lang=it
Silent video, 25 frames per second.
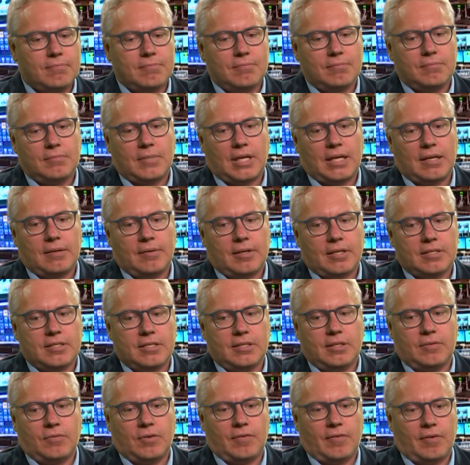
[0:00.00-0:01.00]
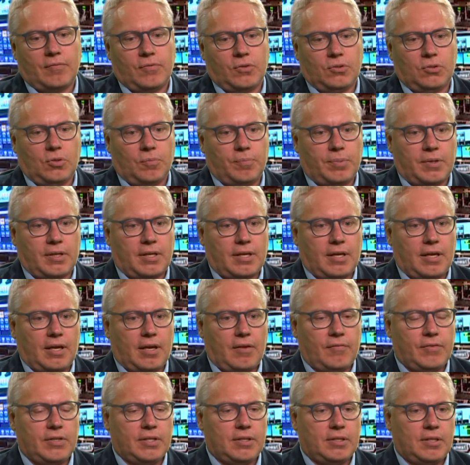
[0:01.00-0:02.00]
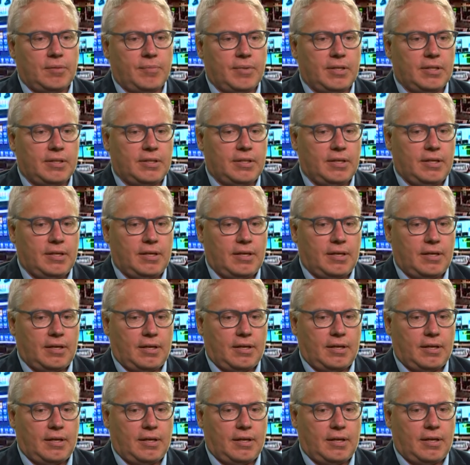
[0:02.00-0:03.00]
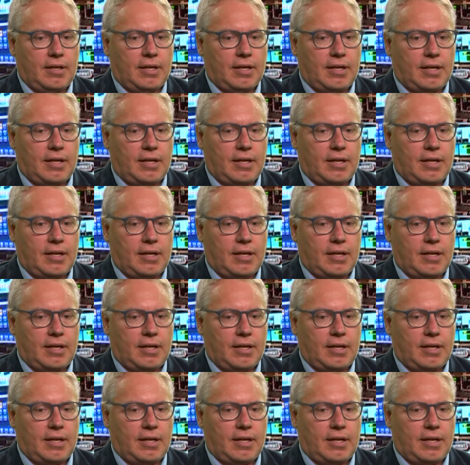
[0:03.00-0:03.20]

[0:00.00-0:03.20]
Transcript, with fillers: Ma la, la gente voleva il voto perché evidentemente eh,